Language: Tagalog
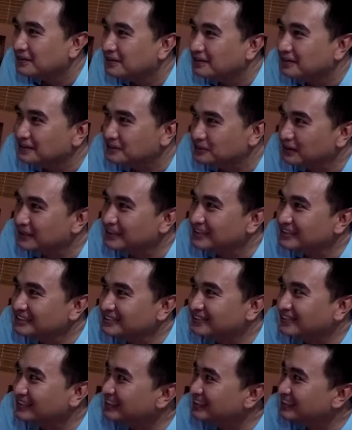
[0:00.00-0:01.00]
swerte,
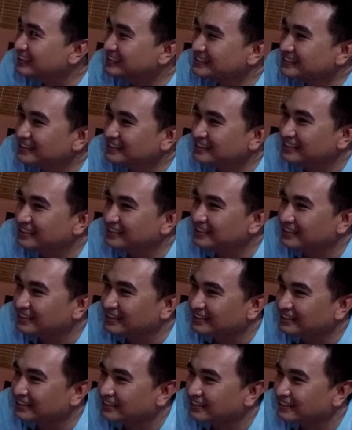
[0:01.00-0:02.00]
swerte this year,
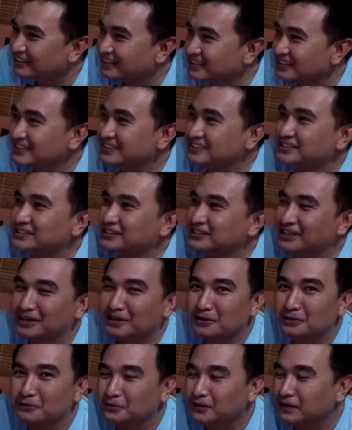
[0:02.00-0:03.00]
uh, early this year
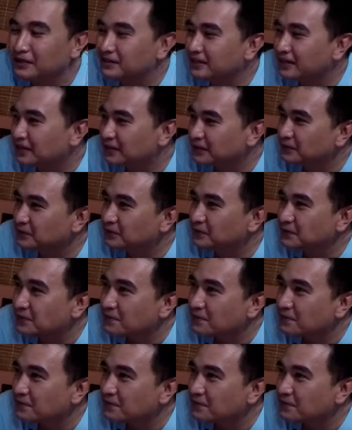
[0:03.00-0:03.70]
nakakuha tayo.